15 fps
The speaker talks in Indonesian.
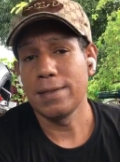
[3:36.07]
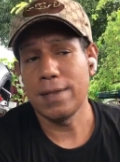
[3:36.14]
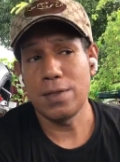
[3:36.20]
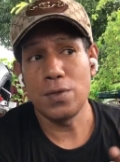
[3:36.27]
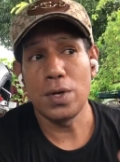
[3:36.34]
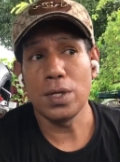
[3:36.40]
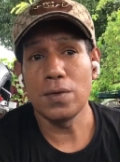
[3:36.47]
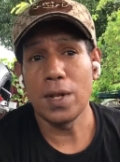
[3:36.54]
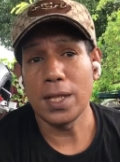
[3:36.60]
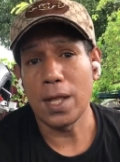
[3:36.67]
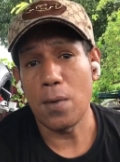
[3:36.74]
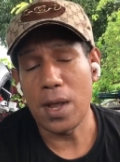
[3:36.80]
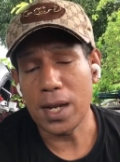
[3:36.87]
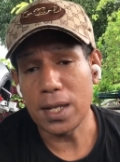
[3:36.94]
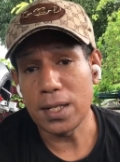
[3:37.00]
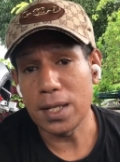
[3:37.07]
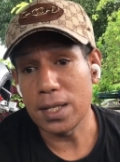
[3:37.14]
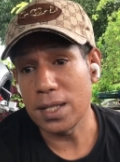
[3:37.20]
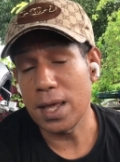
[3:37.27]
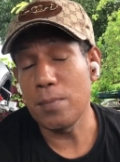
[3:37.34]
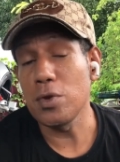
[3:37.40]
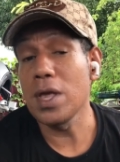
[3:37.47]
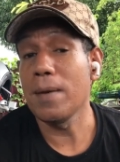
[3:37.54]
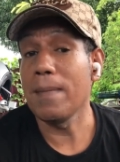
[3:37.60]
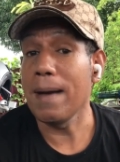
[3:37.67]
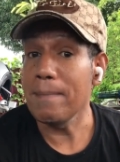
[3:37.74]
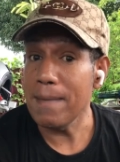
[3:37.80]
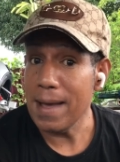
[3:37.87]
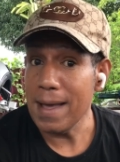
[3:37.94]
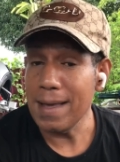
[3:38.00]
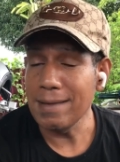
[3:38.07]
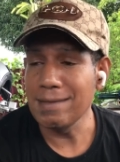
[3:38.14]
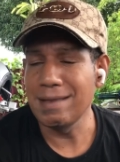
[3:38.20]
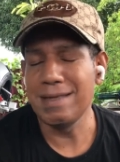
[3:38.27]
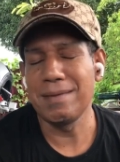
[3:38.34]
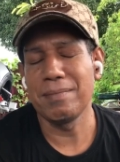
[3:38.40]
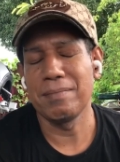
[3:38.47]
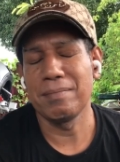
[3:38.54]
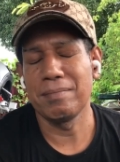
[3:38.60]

saya juga sudah tawarkan ke saya punya mama, jadi